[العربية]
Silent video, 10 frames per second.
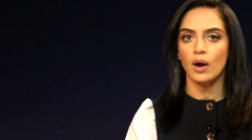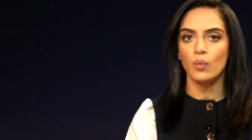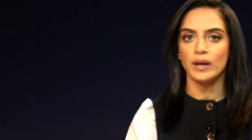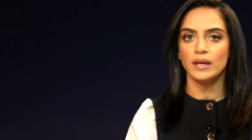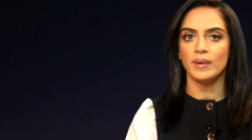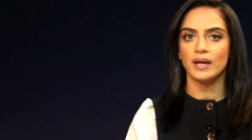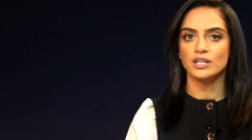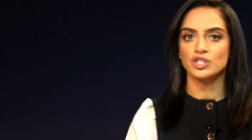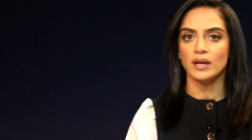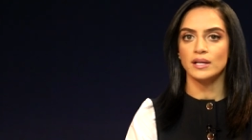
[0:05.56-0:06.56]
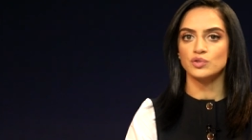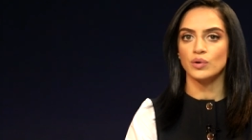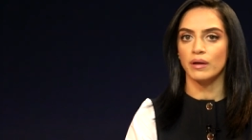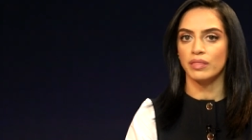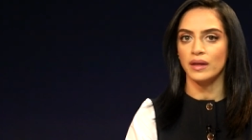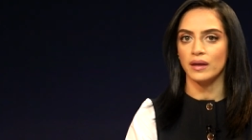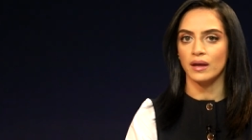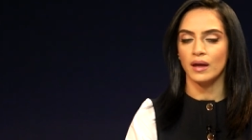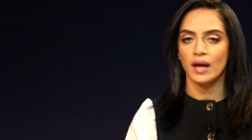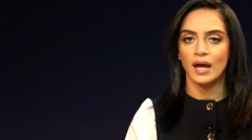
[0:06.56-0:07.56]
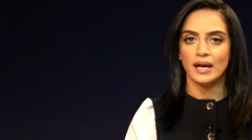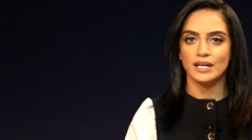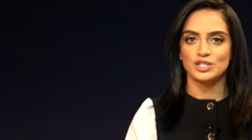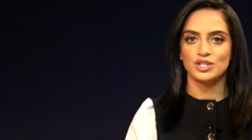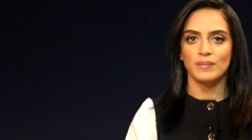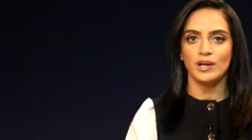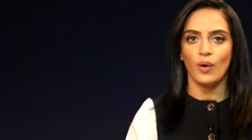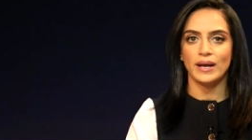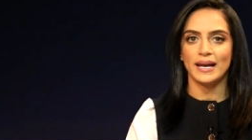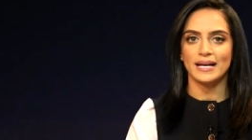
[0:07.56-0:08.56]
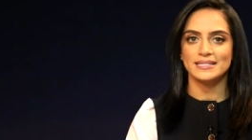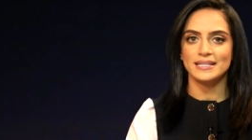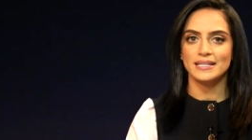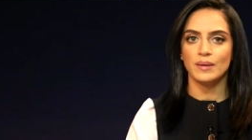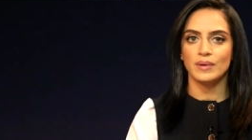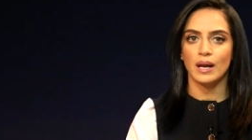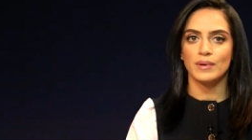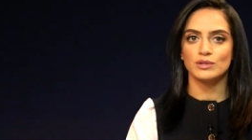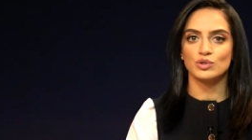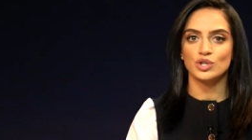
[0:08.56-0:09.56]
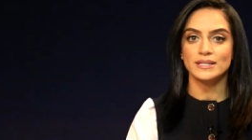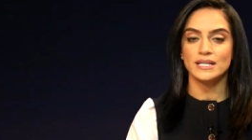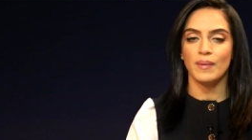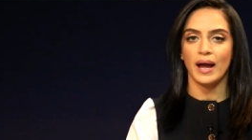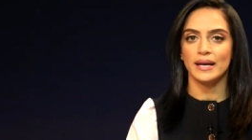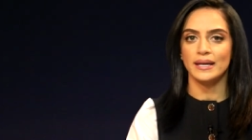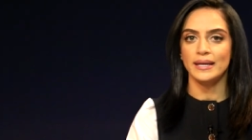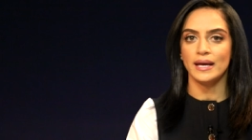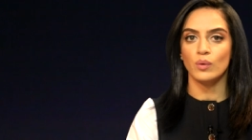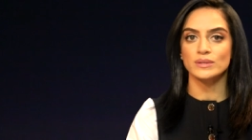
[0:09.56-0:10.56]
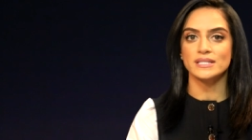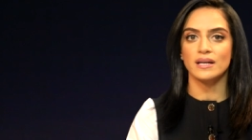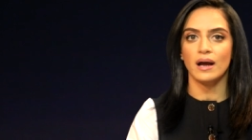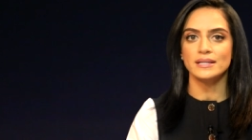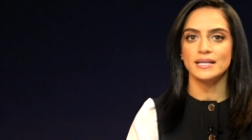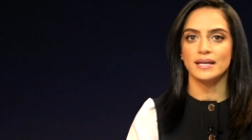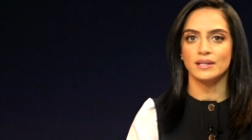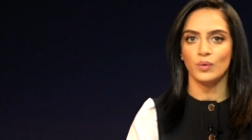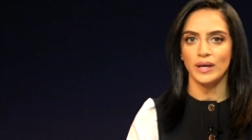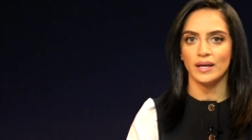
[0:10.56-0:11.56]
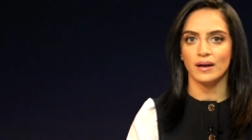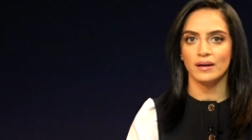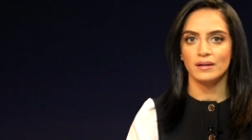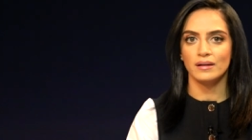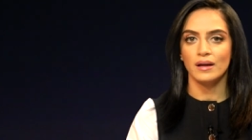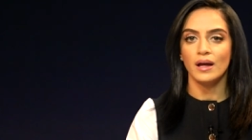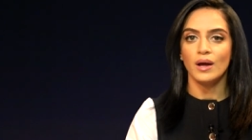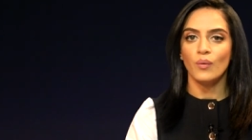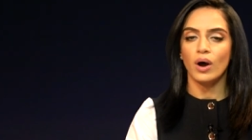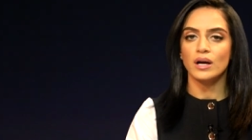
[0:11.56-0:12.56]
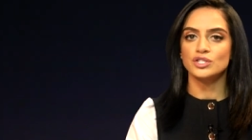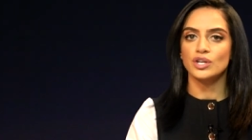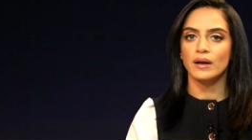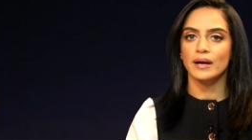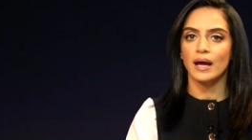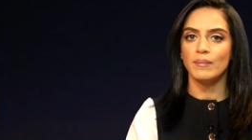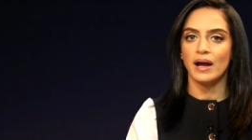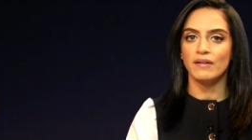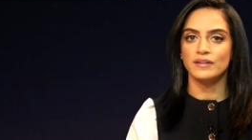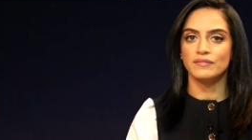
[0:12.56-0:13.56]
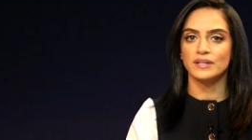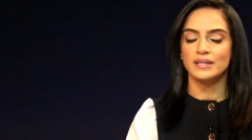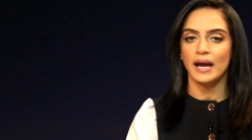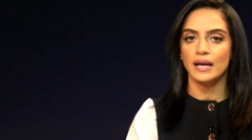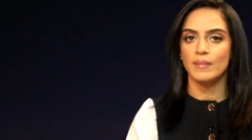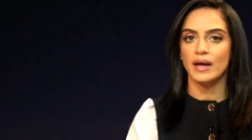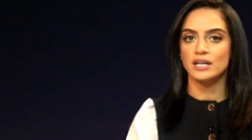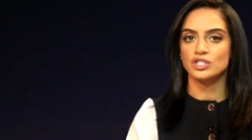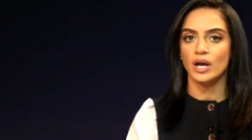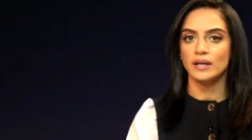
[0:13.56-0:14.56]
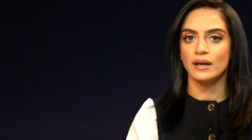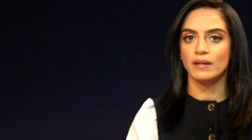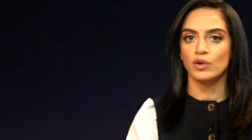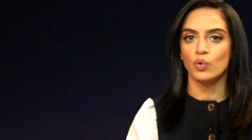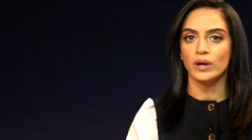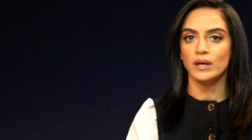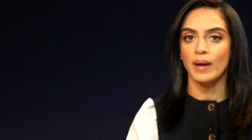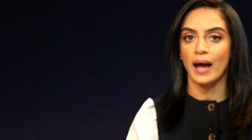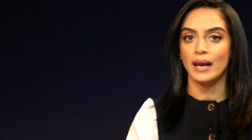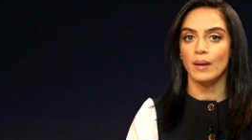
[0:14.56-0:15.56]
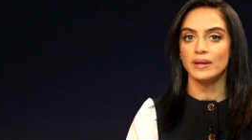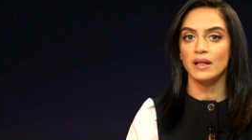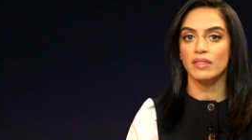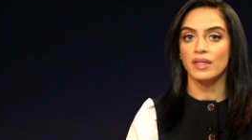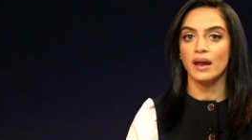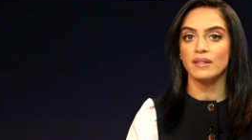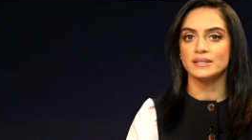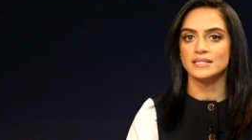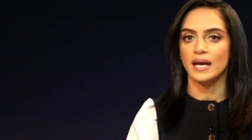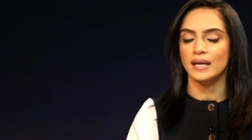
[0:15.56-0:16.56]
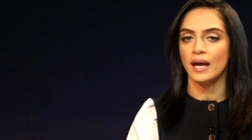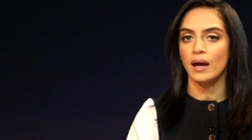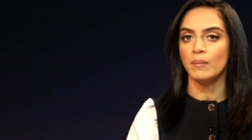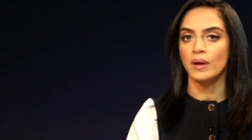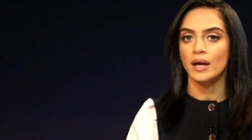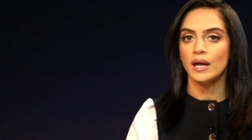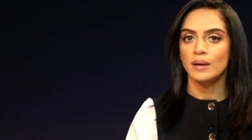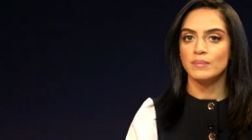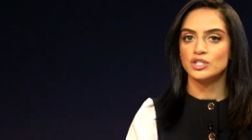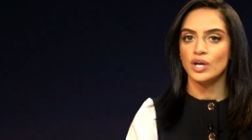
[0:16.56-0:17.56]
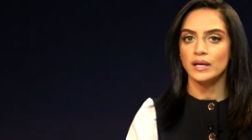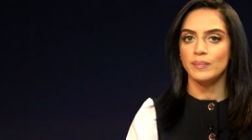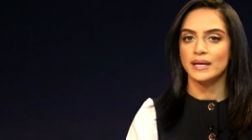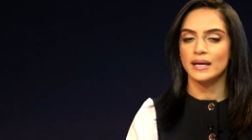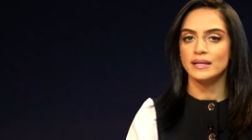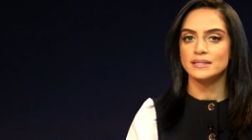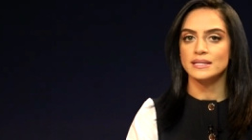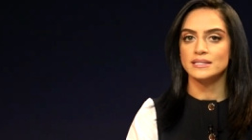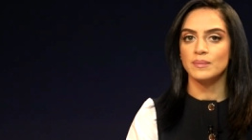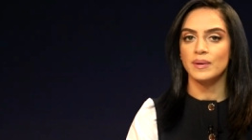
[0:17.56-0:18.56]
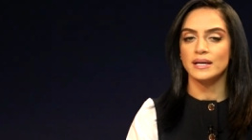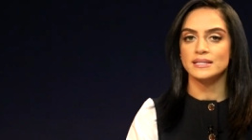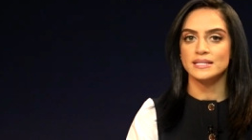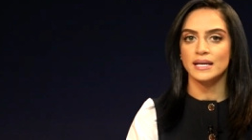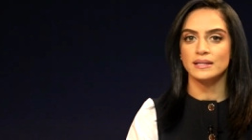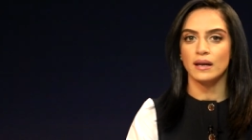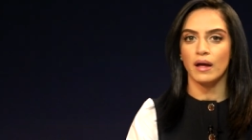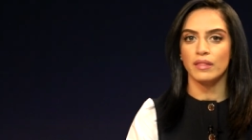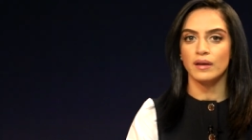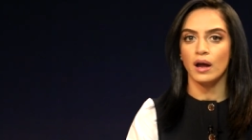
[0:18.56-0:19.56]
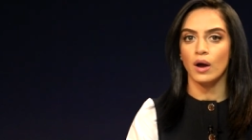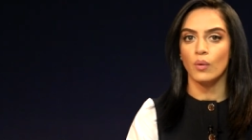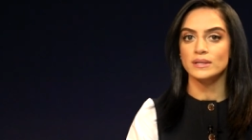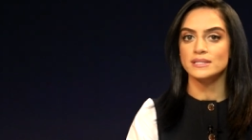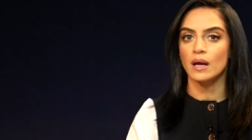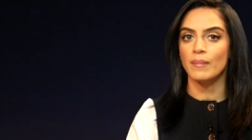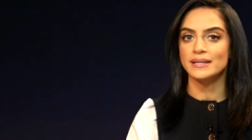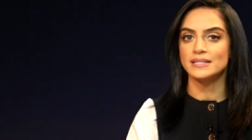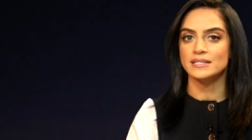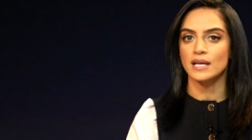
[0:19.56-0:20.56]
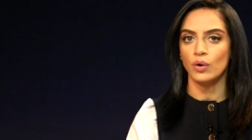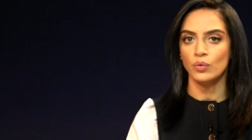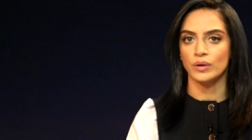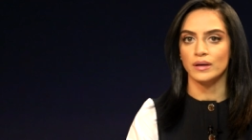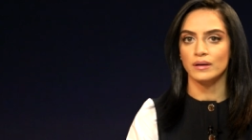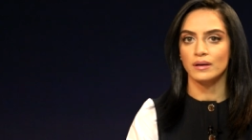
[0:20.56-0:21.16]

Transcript: أول مهرجان تراثي يشتمل على العديد من المنتوجات المحلية والصناعات اليدوية وقد شارك بحفل افتتاح المهرجان الذي أقيم على مدى ثلاثة أيام بجانب كنيسة بئر السيدة العذراء وسط بيت ساحور